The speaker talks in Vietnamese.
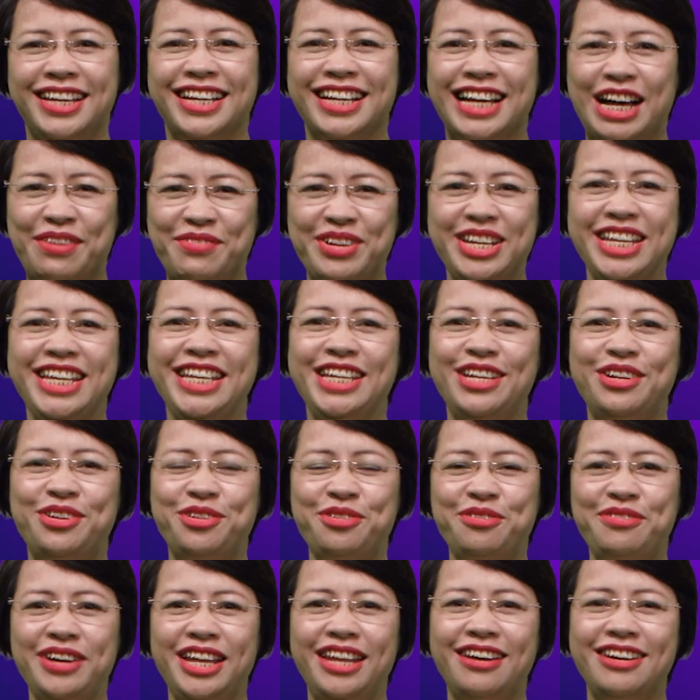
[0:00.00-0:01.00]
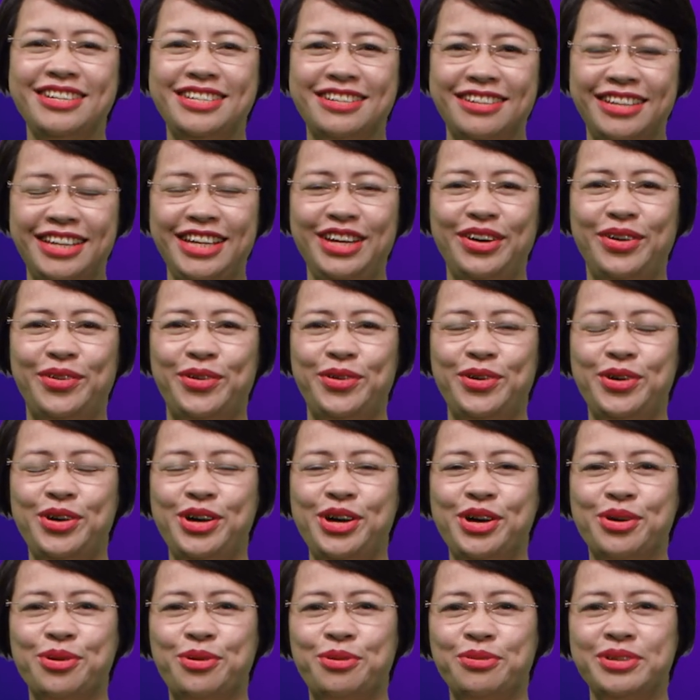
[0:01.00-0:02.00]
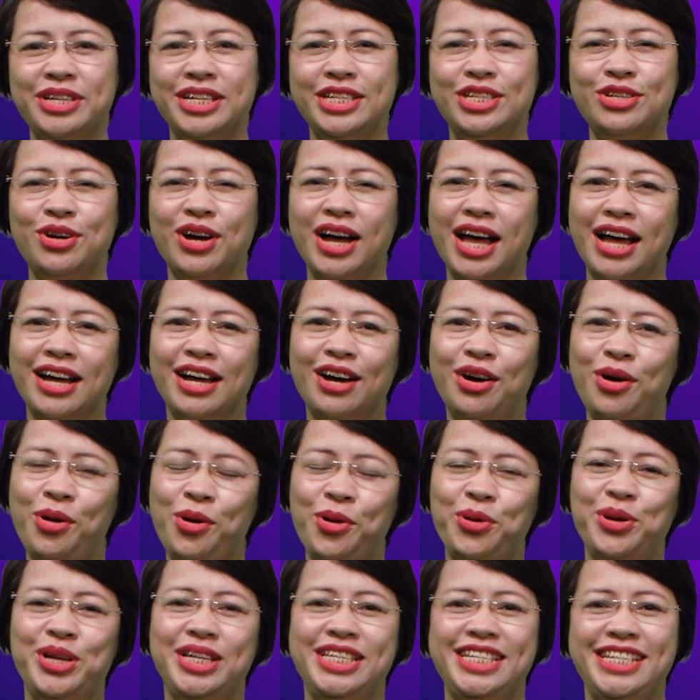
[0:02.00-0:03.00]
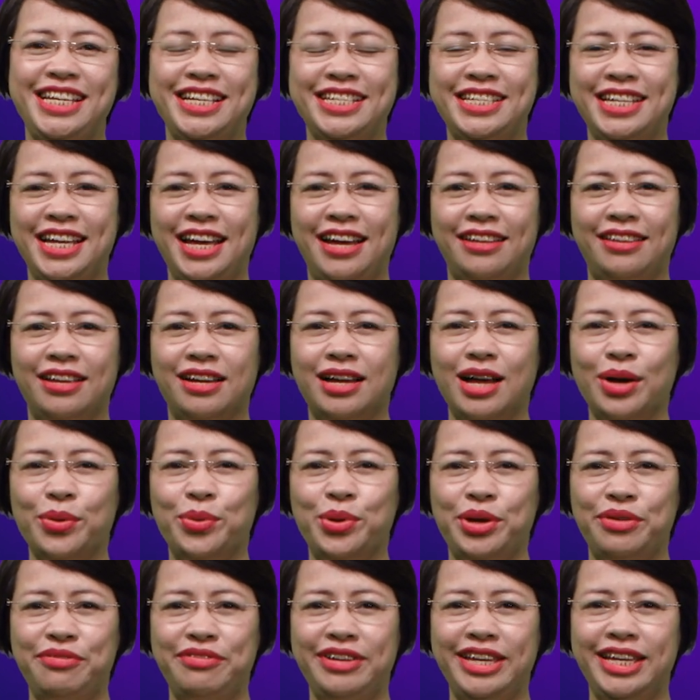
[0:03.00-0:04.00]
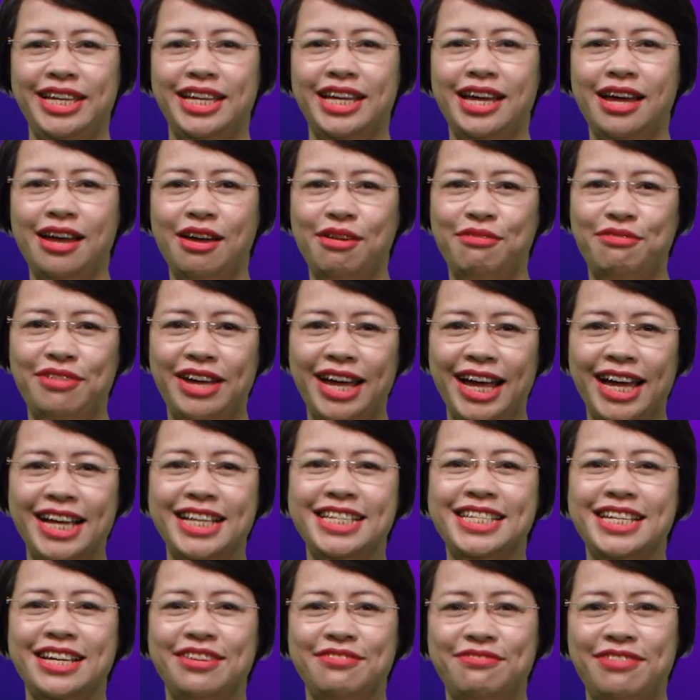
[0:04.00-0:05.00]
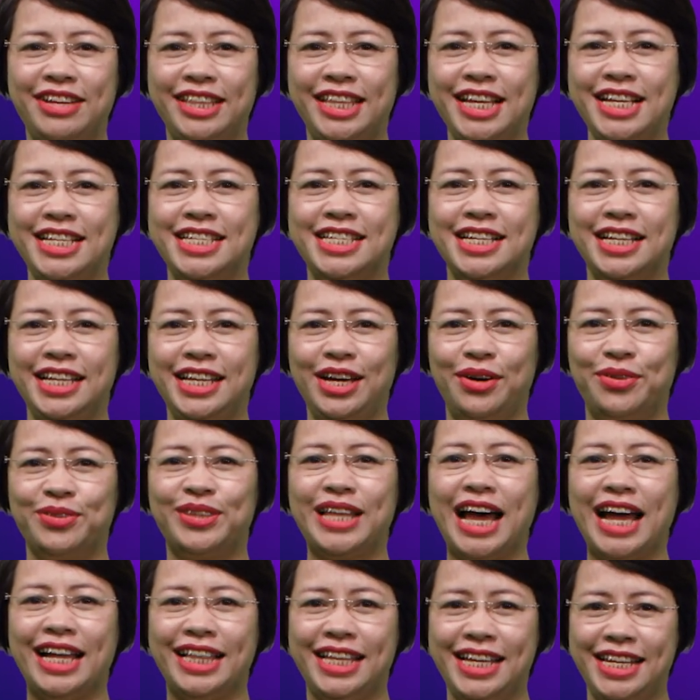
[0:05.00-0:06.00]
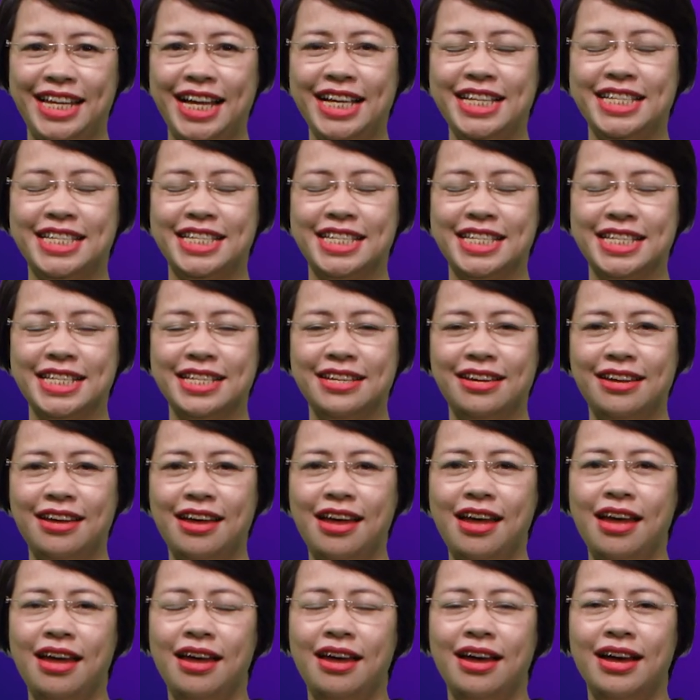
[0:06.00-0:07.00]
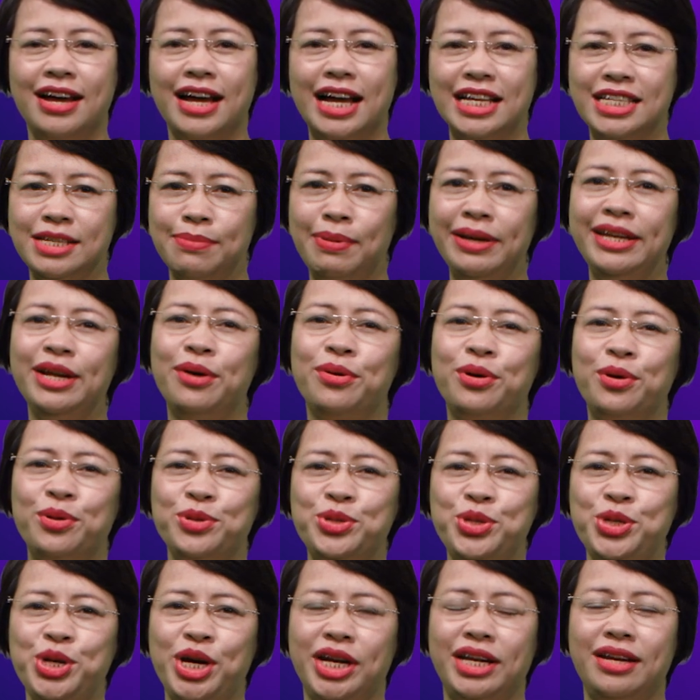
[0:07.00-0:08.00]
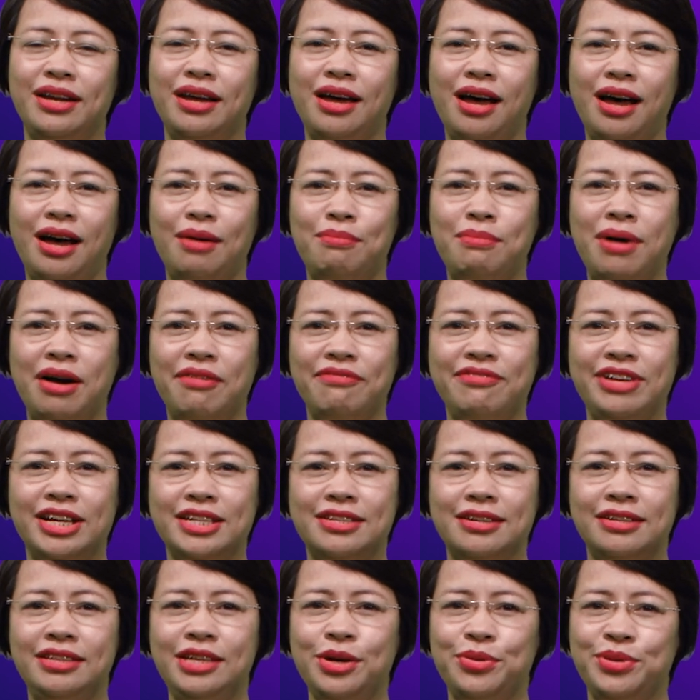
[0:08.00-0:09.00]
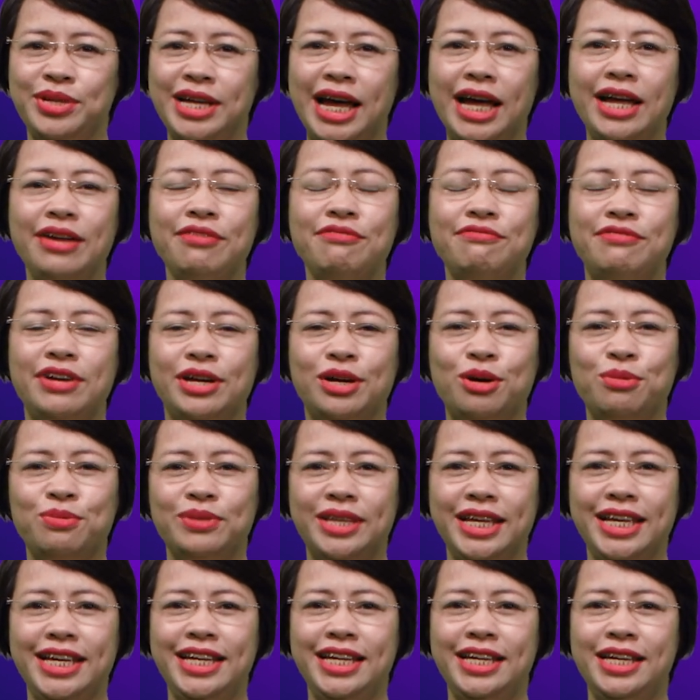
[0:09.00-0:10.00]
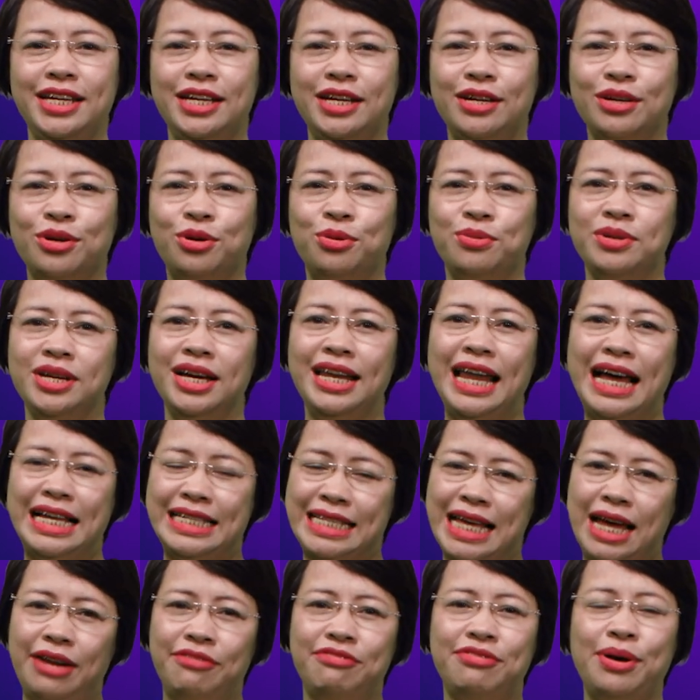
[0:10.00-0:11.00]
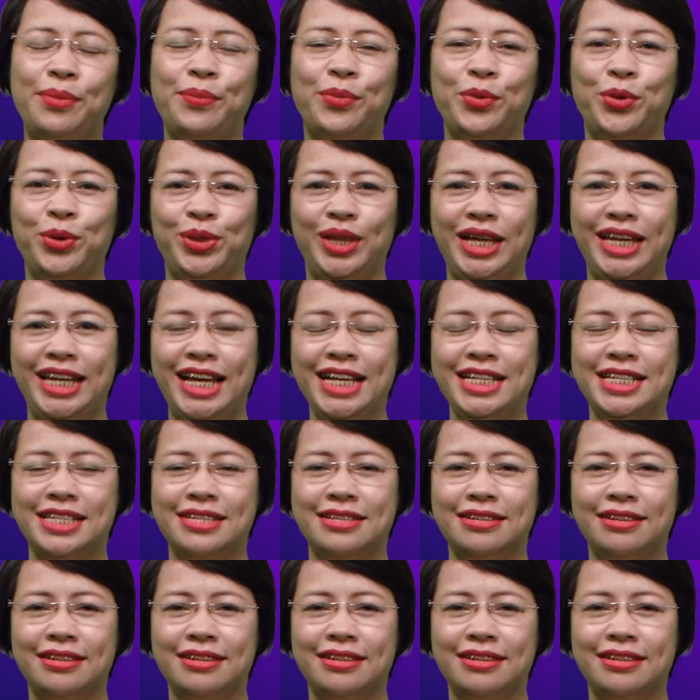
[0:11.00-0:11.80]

Cảm ơn Hiếu về lời giới thiệu, cũng như cho Nga cơ hội chia sẻ tới các quý vị về hành trình phân tích dữ liệu tại TNEX. Nga sẽ bắt đầu câu chuyện bằng việc giới thiệu nhanh về công ty cũng như là sản phẩm của TNEX.